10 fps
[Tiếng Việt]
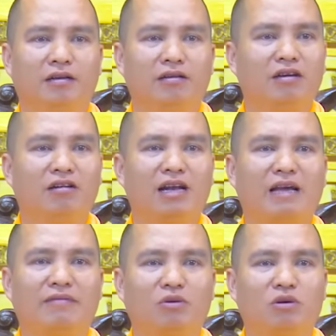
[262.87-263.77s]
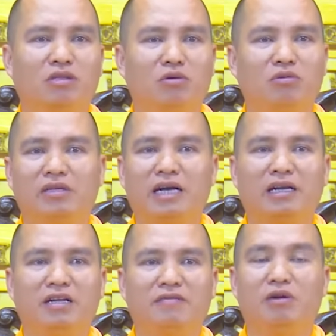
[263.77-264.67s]
đưa nó lại với cuộc sống của gia
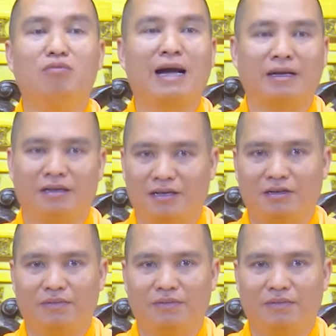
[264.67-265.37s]
đình, với ông bà được.